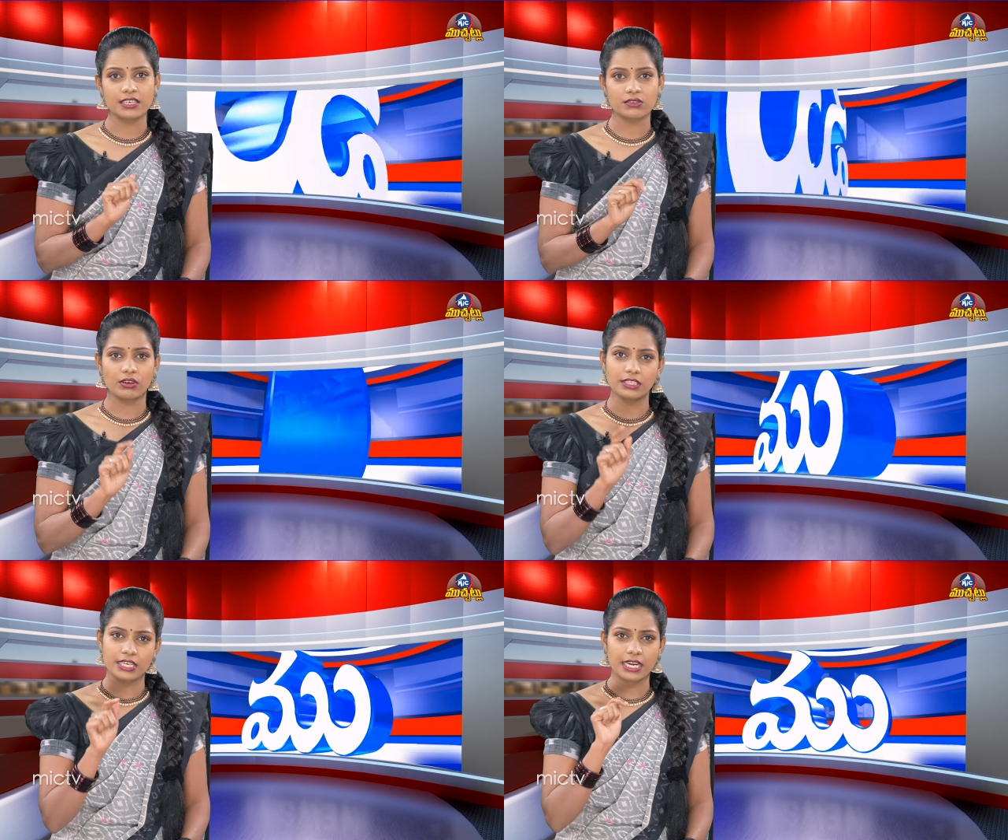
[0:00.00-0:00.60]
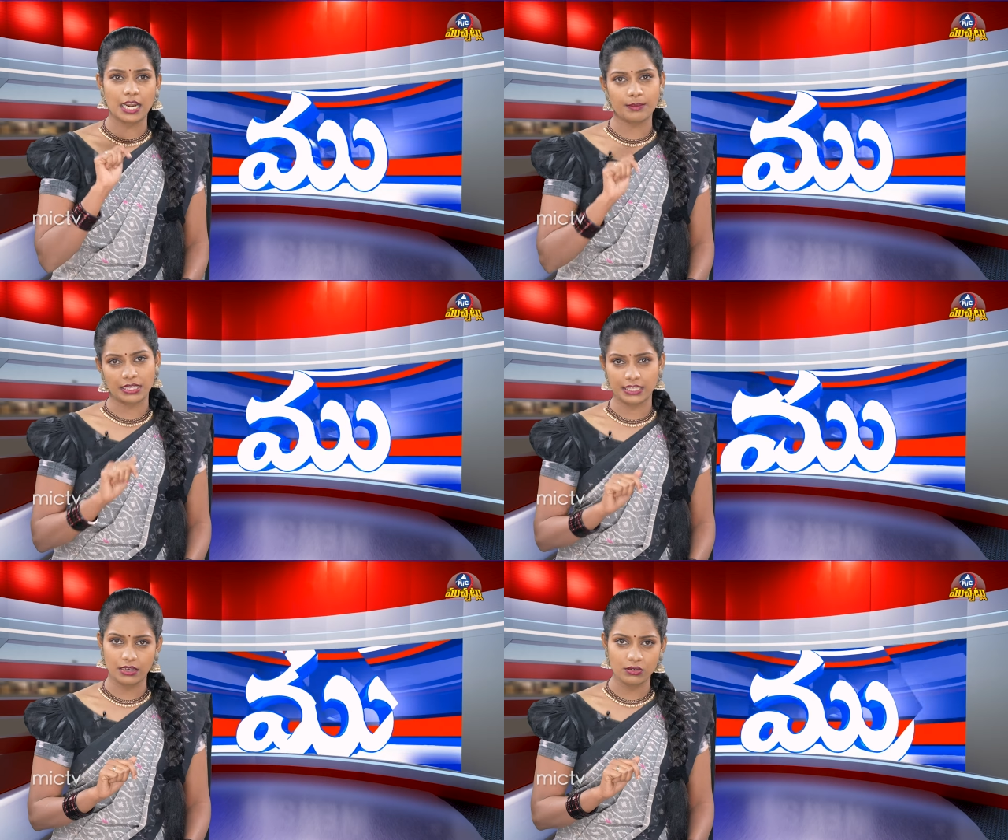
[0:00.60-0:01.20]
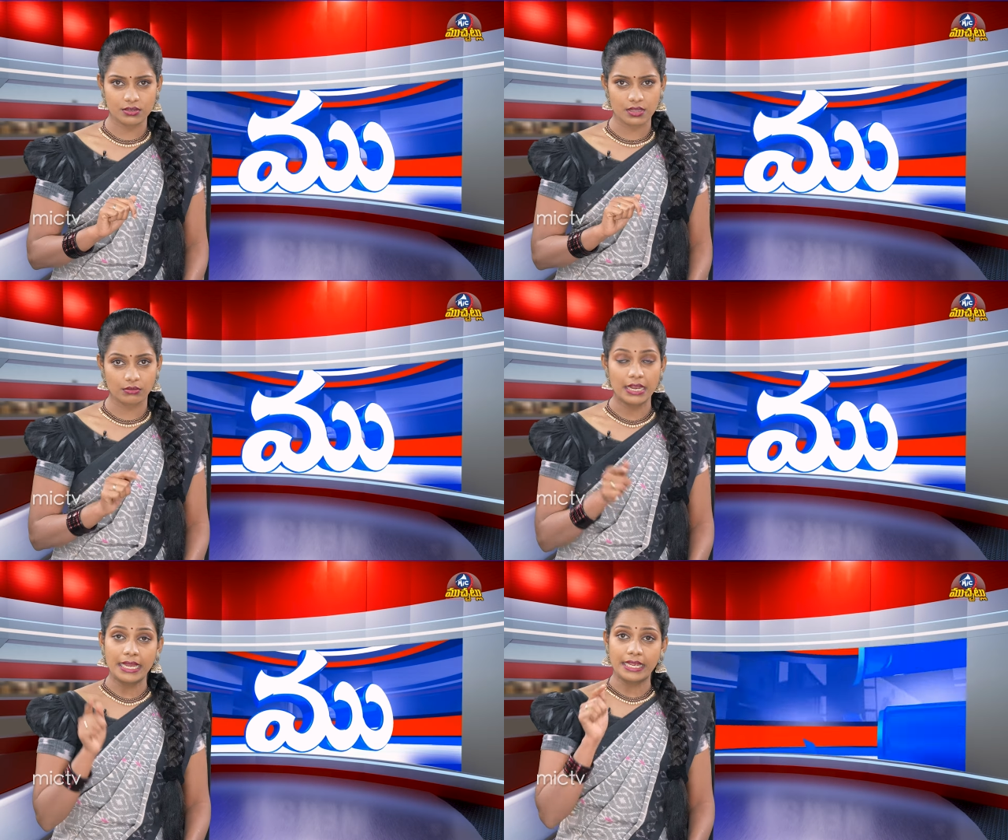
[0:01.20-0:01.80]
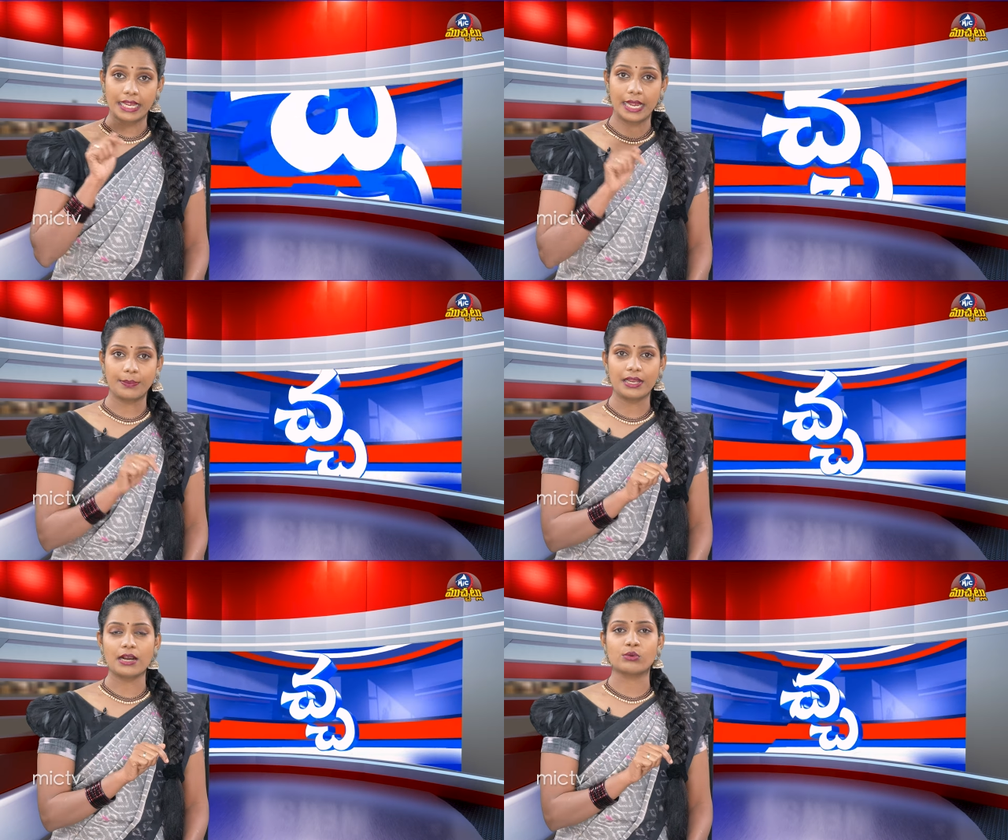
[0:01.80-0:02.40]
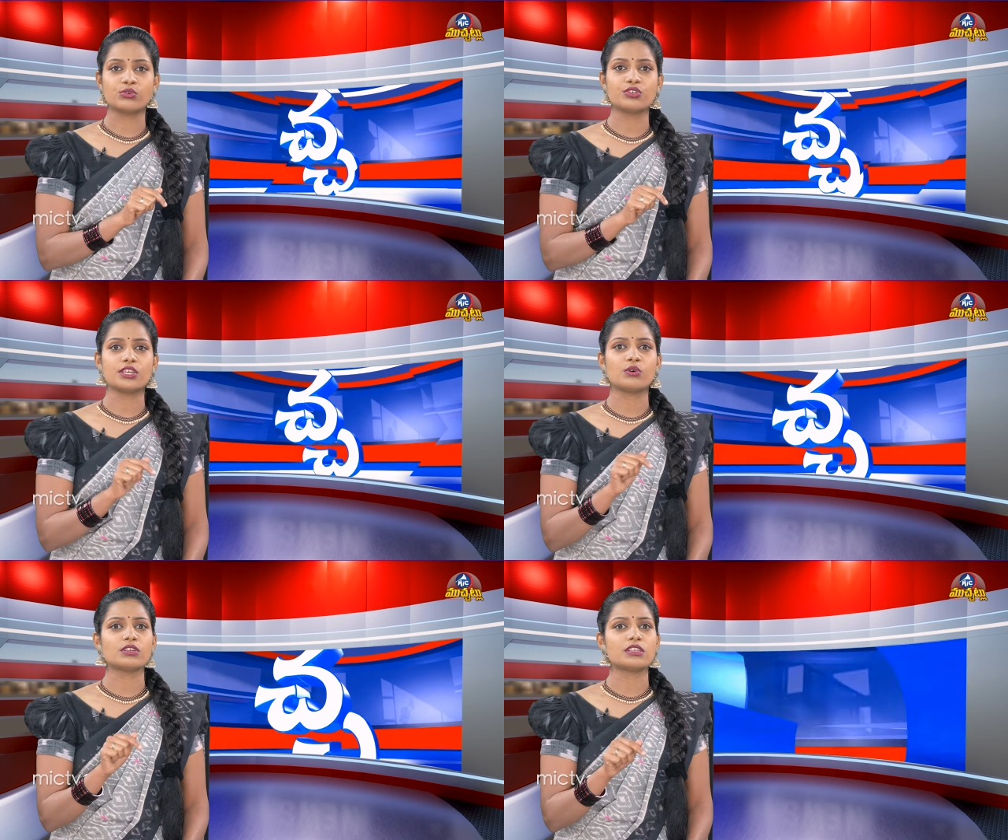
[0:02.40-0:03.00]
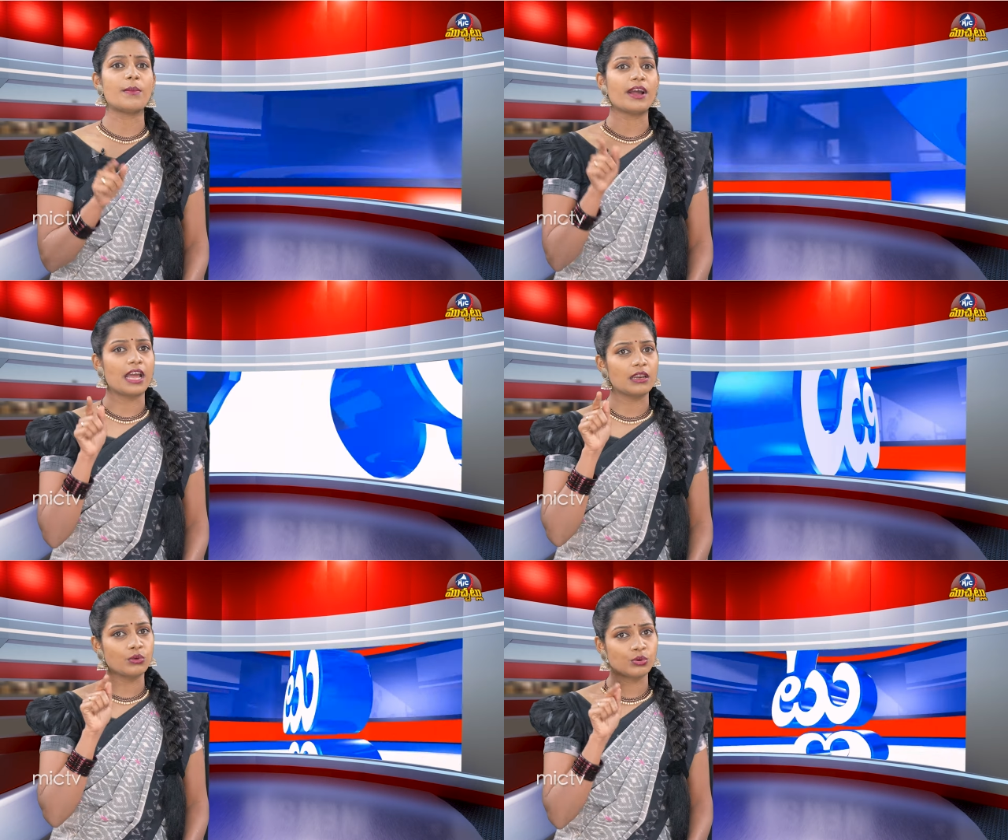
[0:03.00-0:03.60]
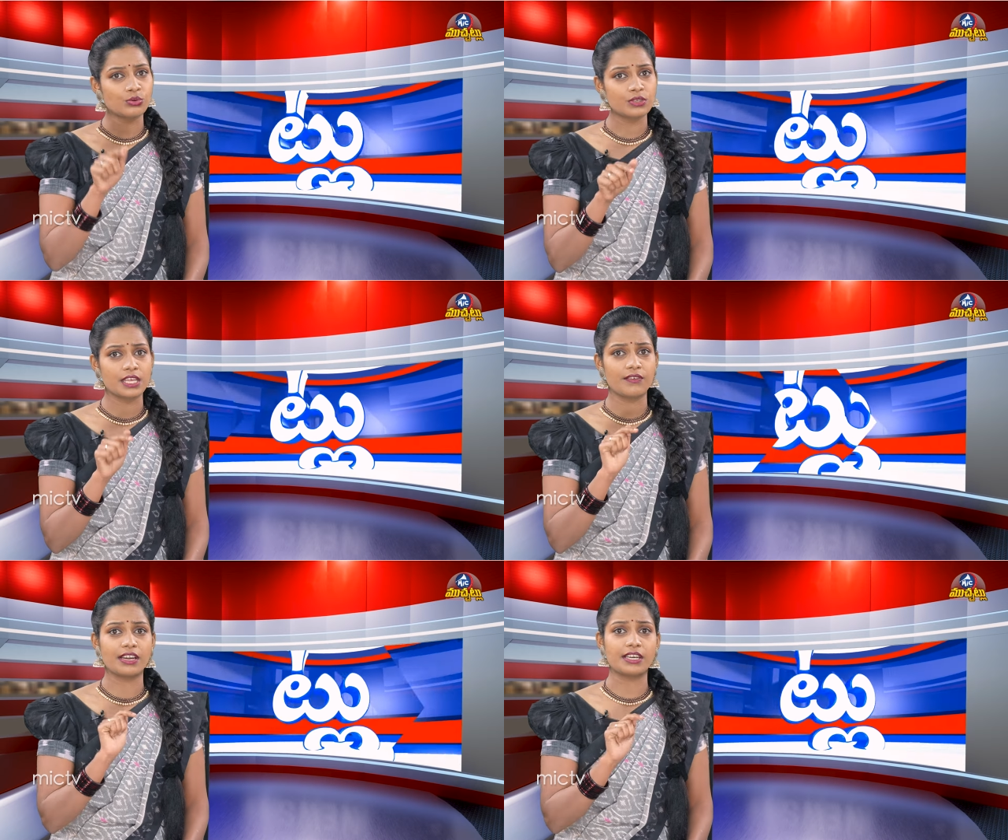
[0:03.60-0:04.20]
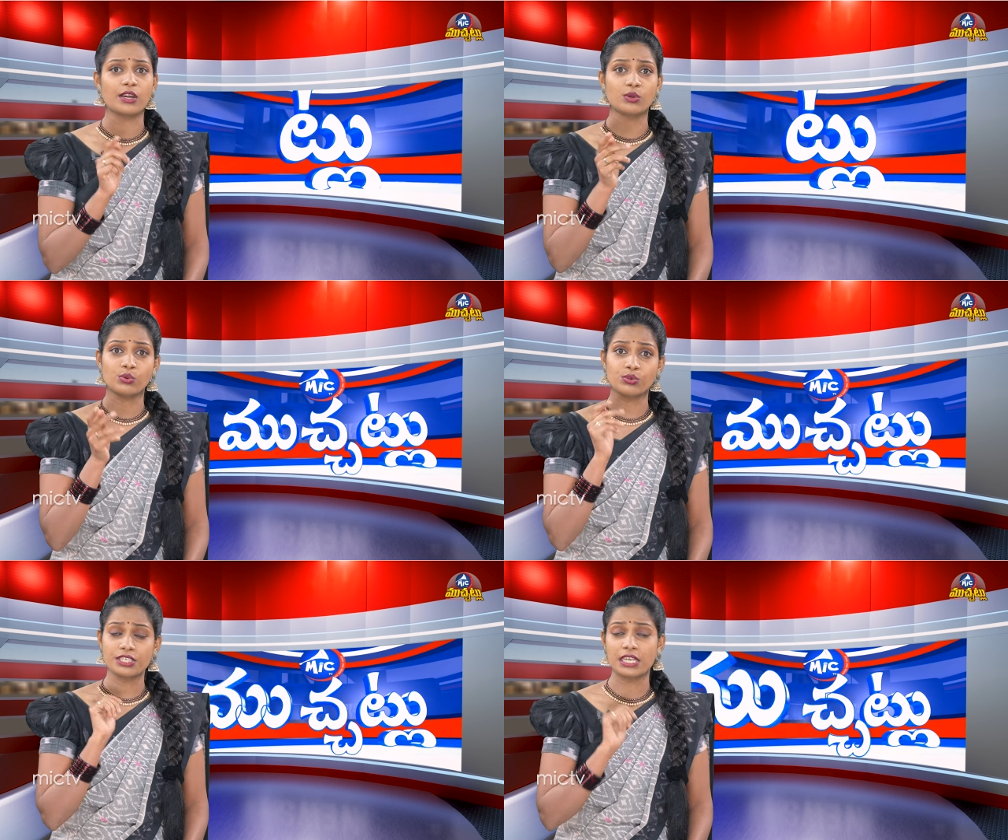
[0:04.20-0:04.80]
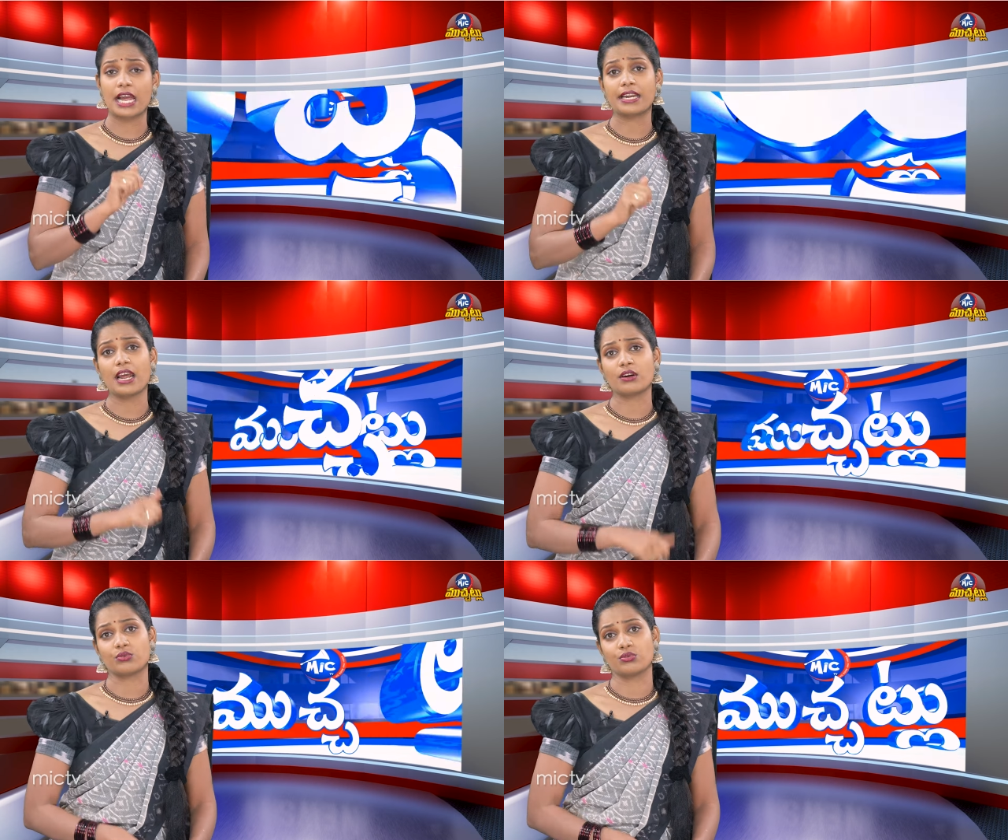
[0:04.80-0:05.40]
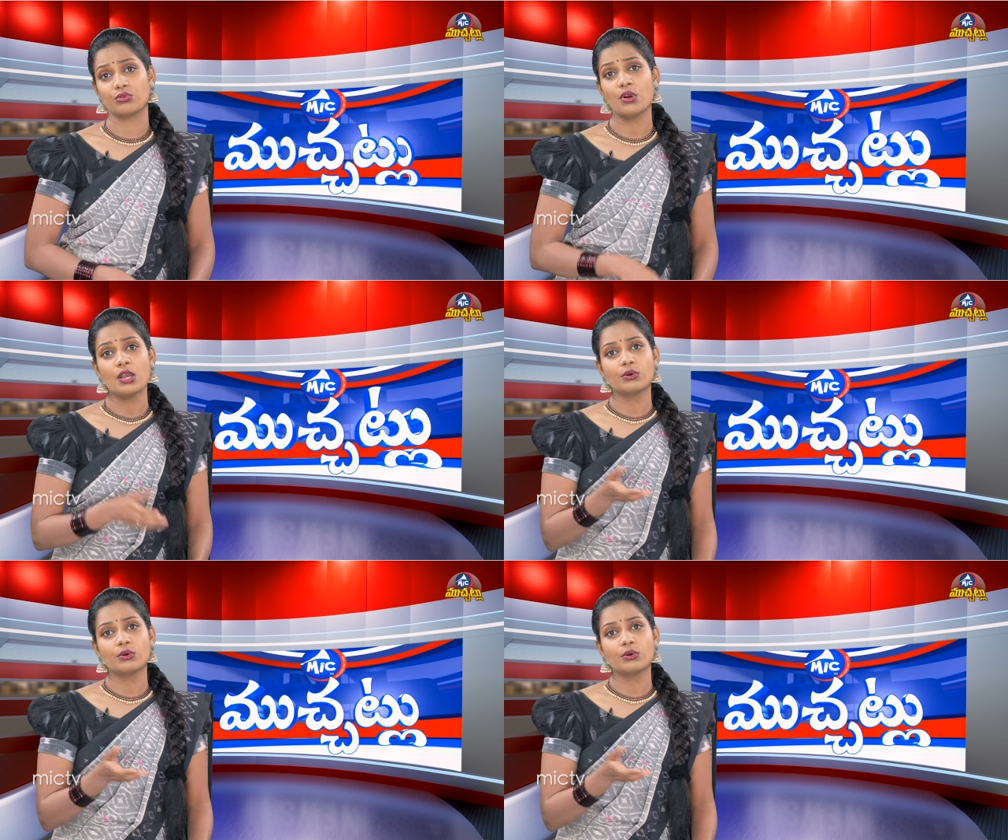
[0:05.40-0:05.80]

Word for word: చేసుకొని జనాల మధ్యలోకి వస్తారు ఏపీలో కుర్చీ కోసం ఆ నలుగురు కుస్తీ పట్టినట్టు కుర్చీలాట ఆడుతుండ్రు